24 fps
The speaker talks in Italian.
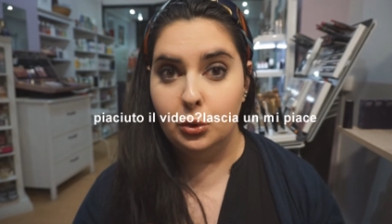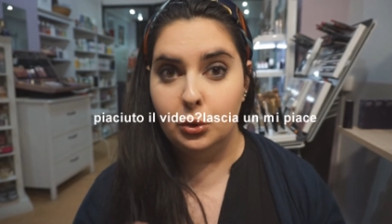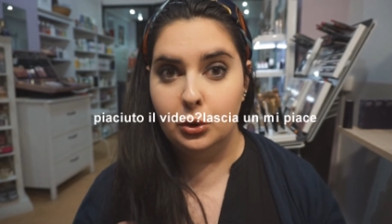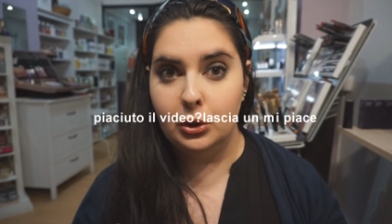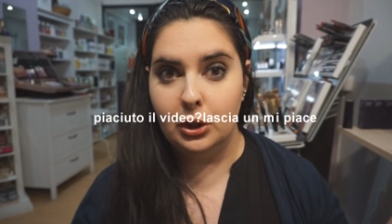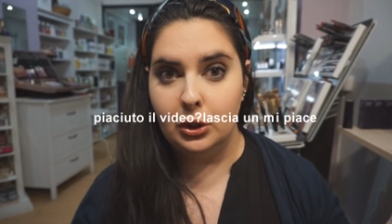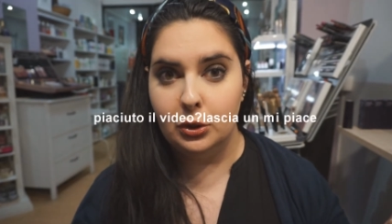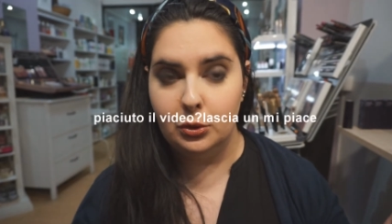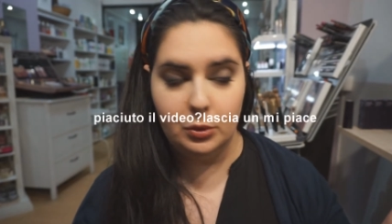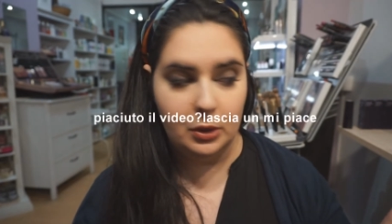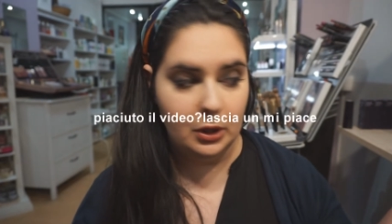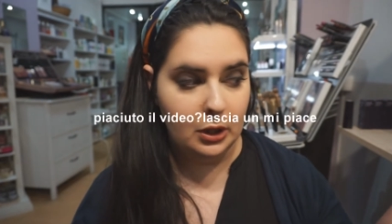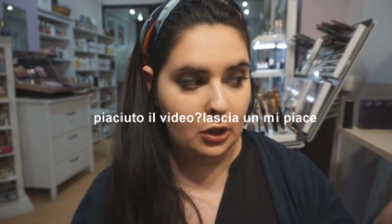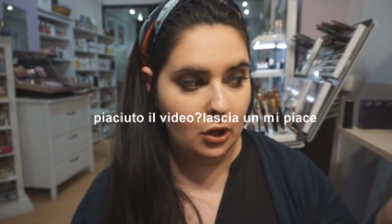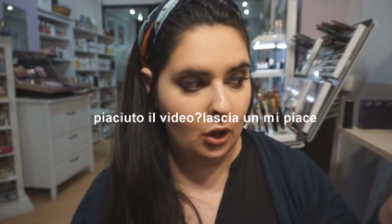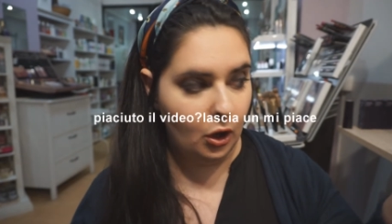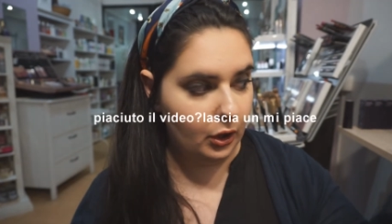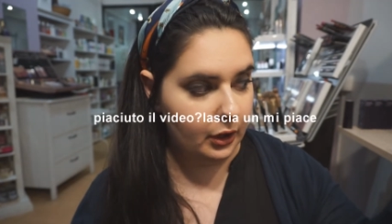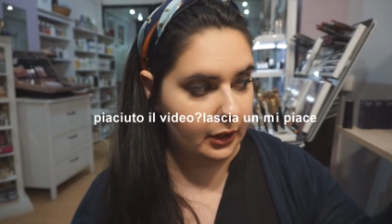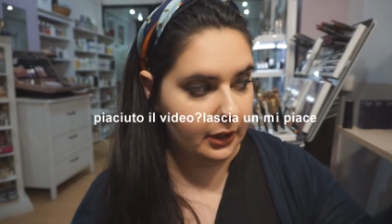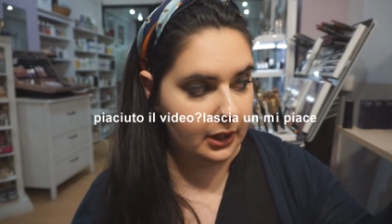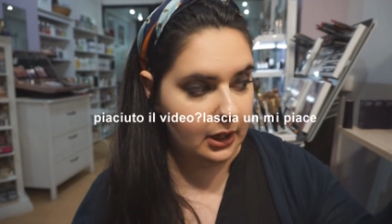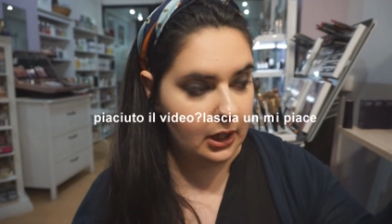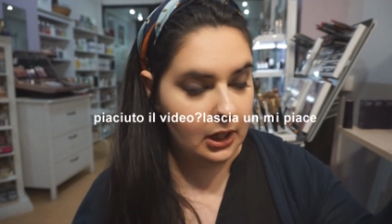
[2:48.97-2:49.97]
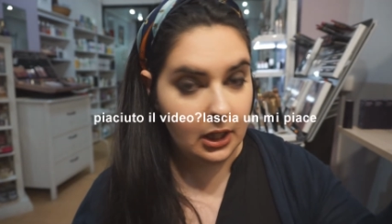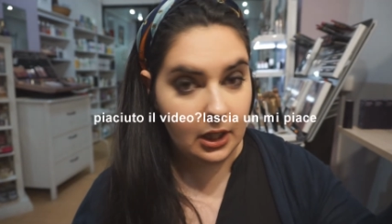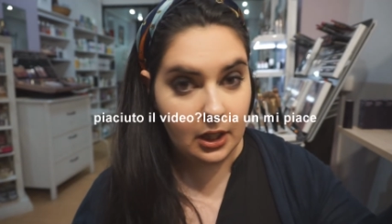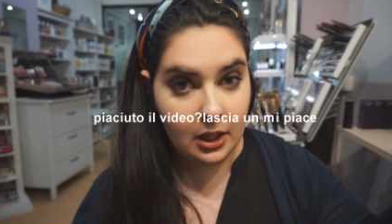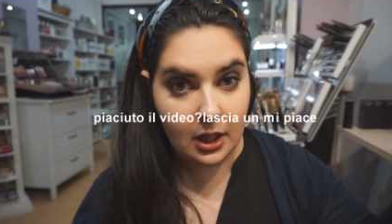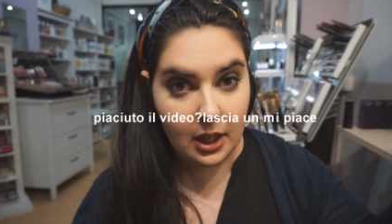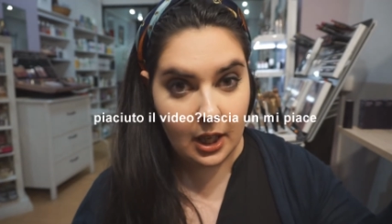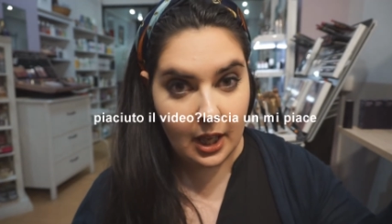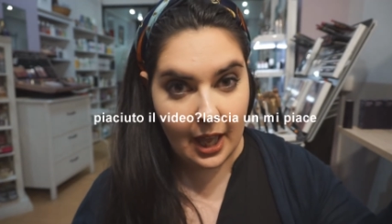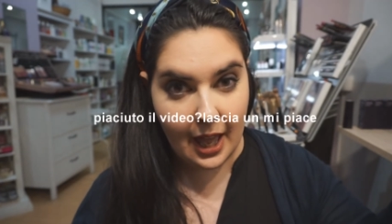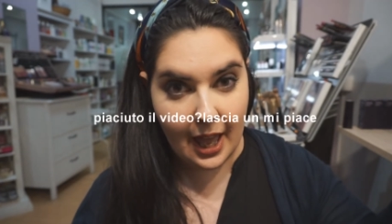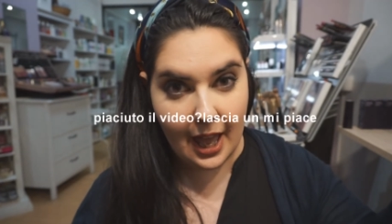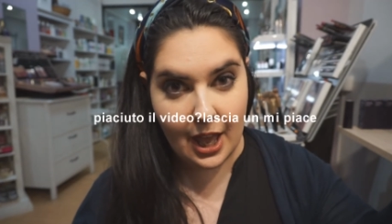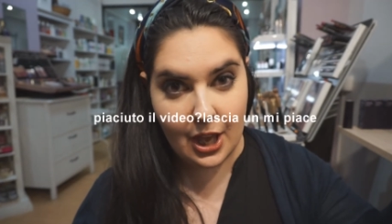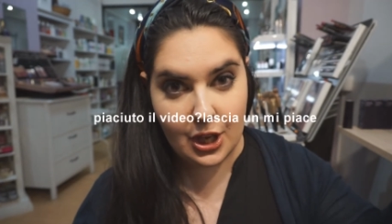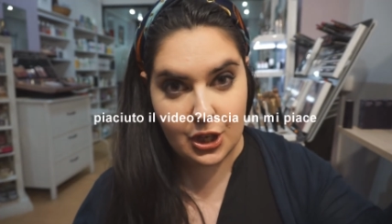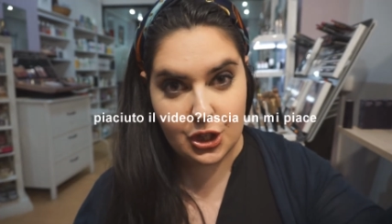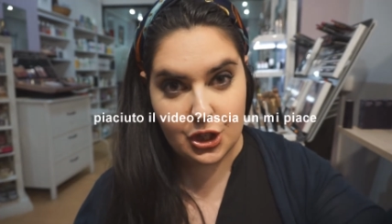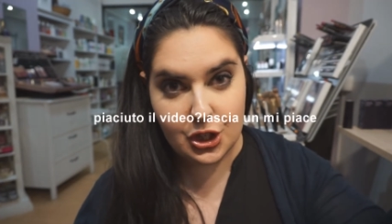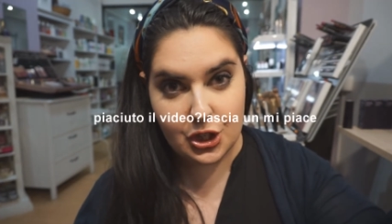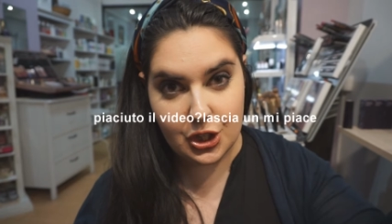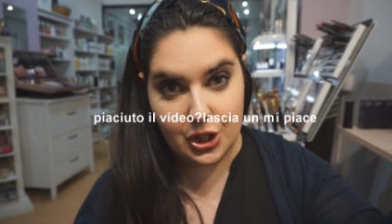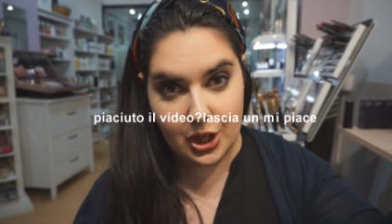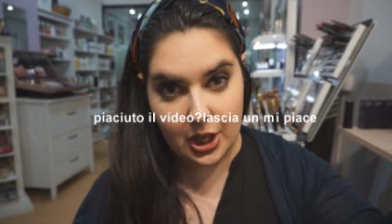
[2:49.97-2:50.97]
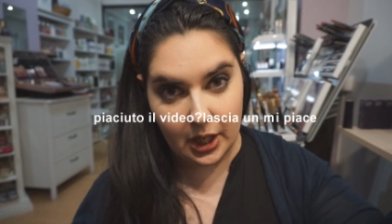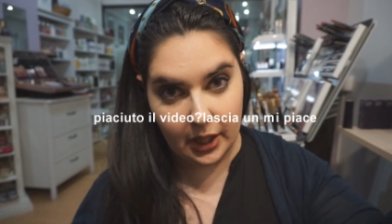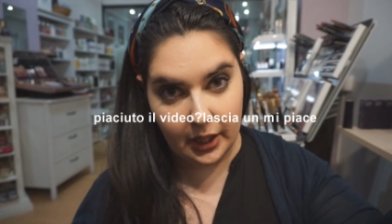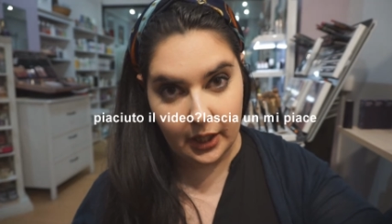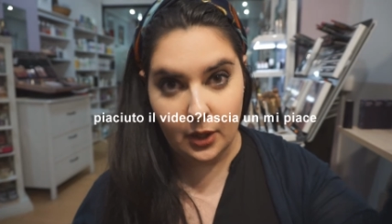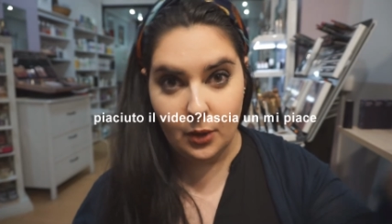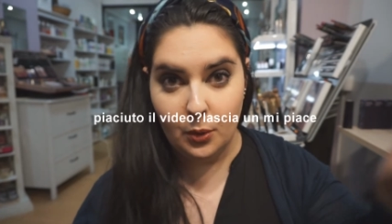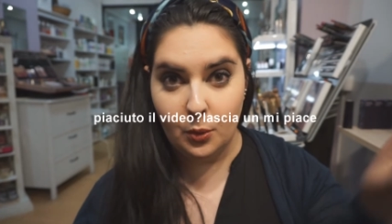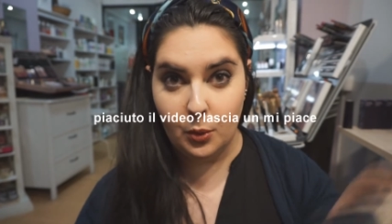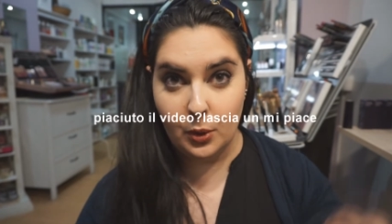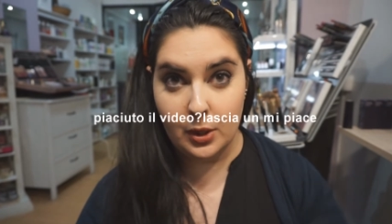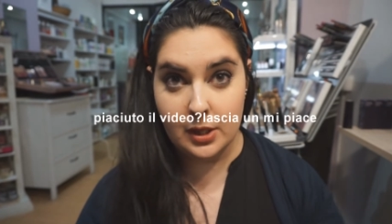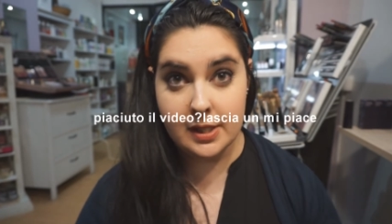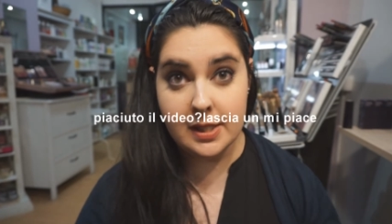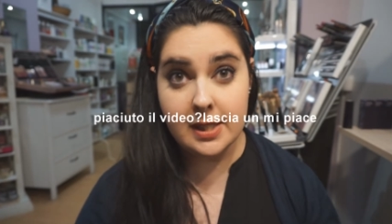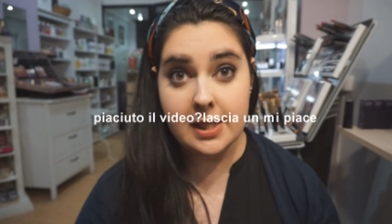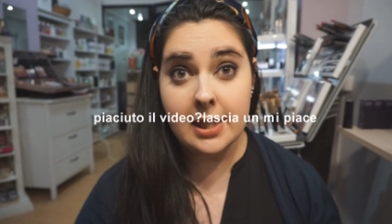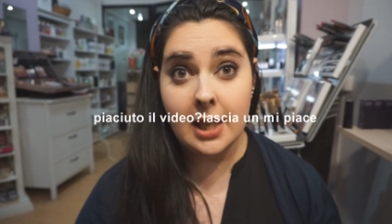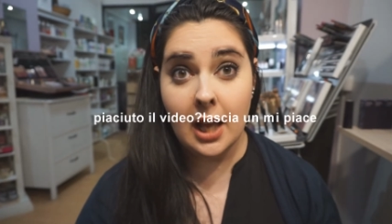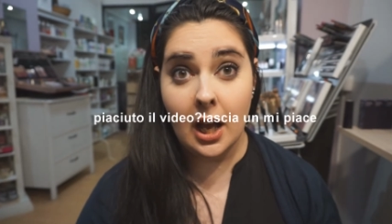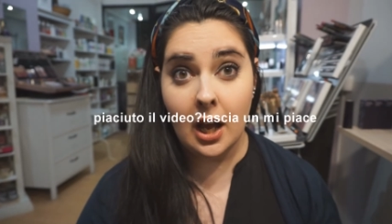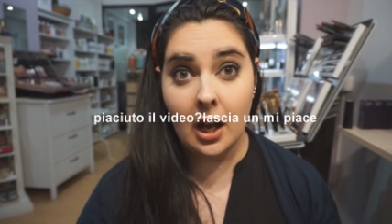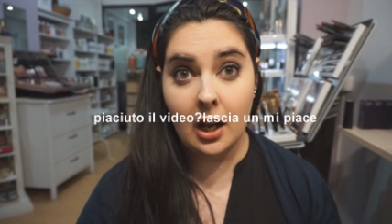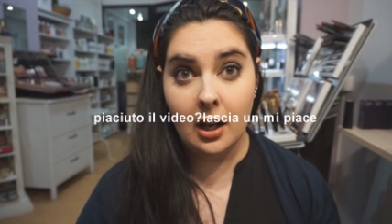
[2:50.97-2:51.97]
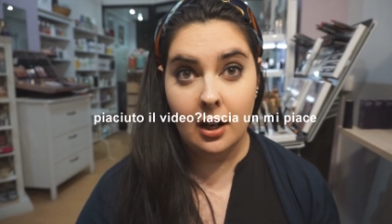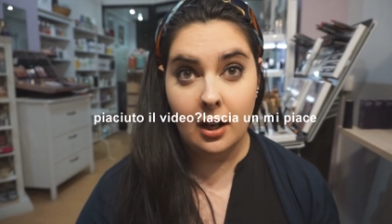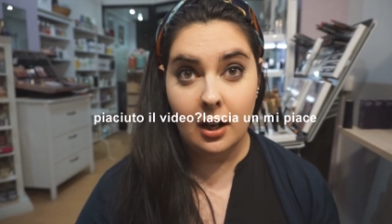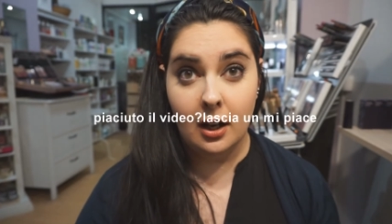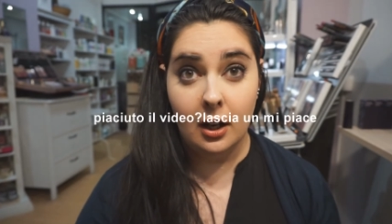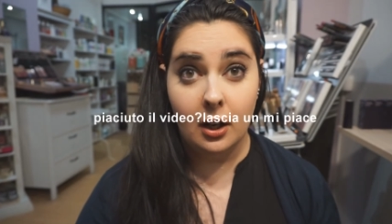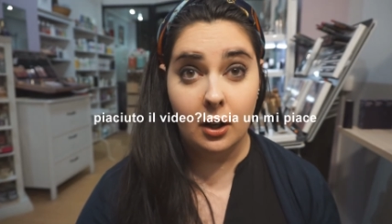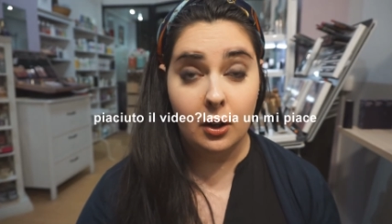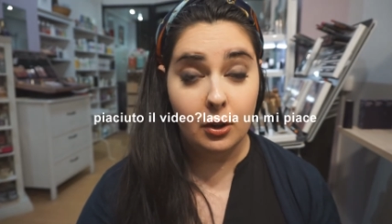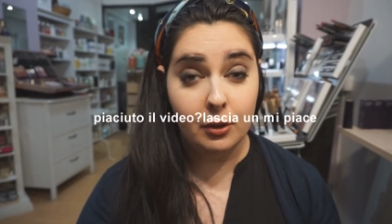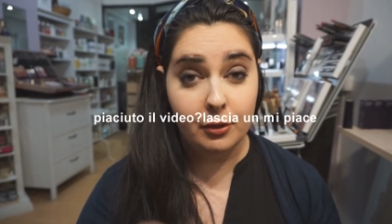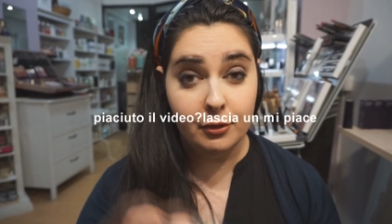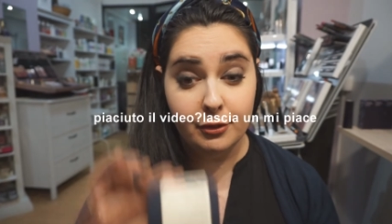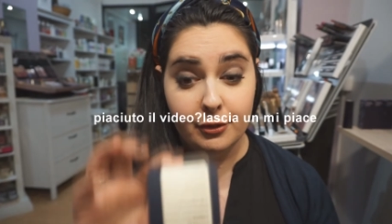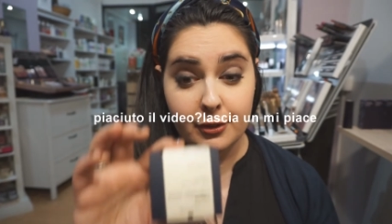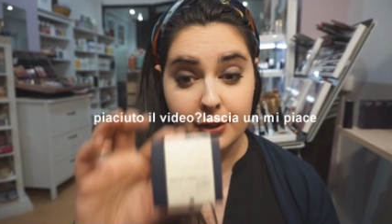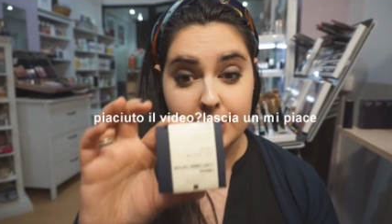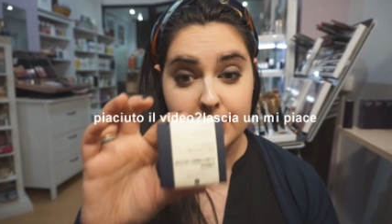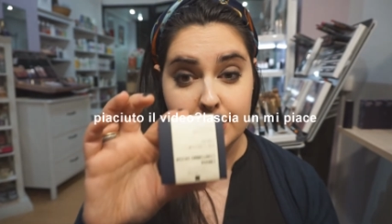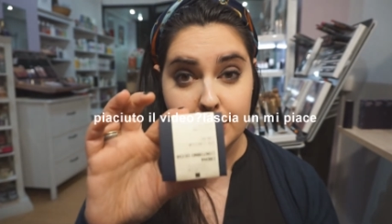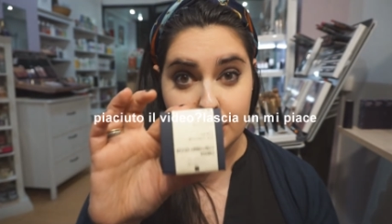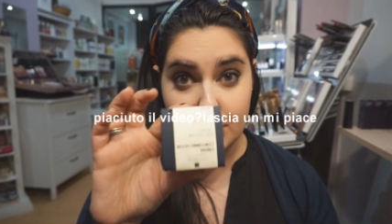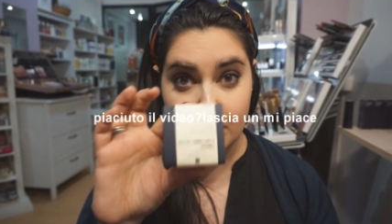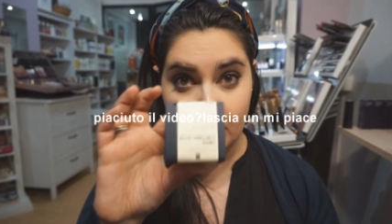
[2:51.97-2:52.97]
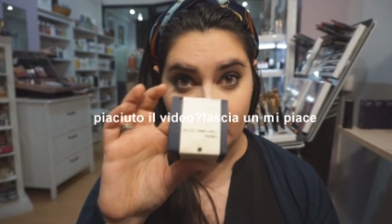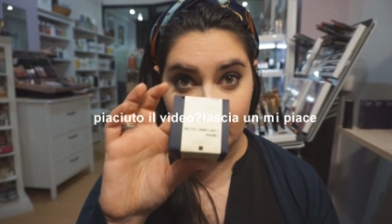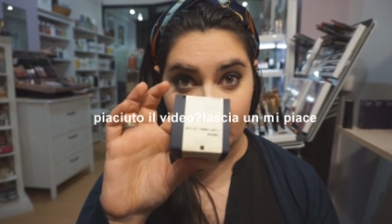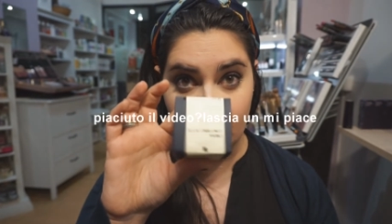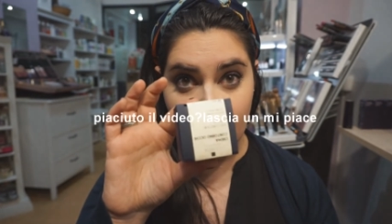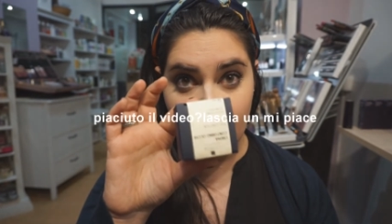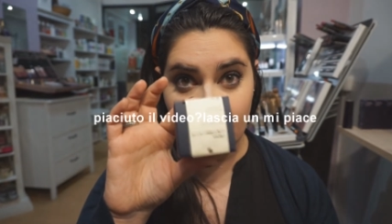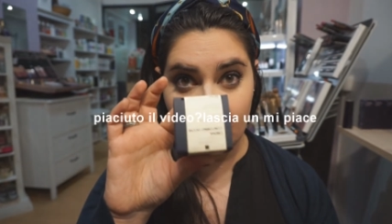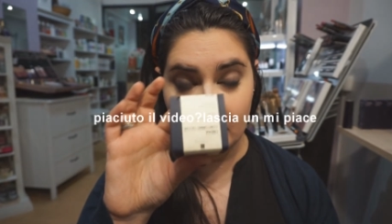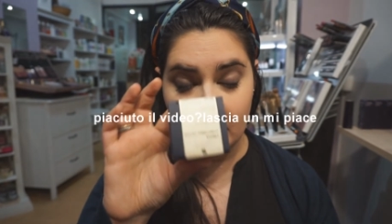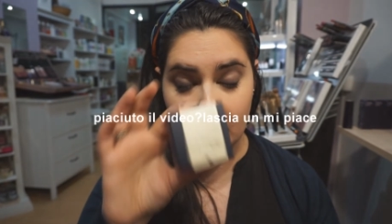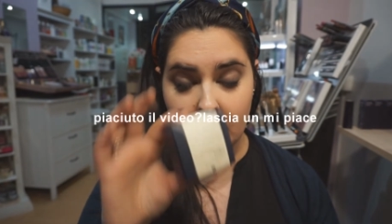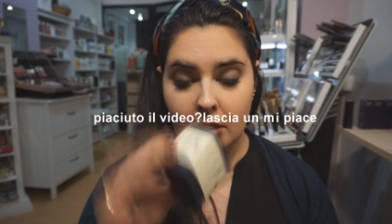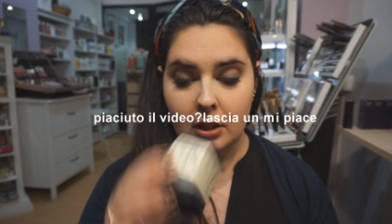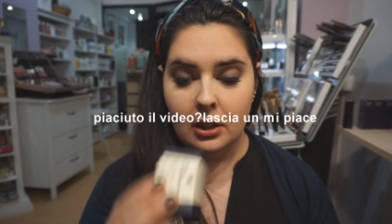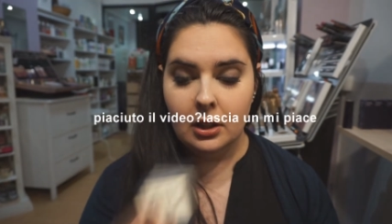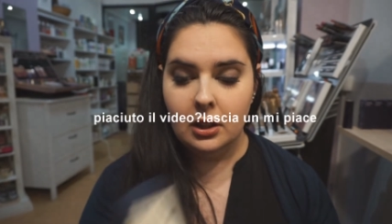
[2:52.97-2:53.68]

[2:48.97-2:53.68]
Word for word: tutti e due gli occhi esce in questa uh, confezione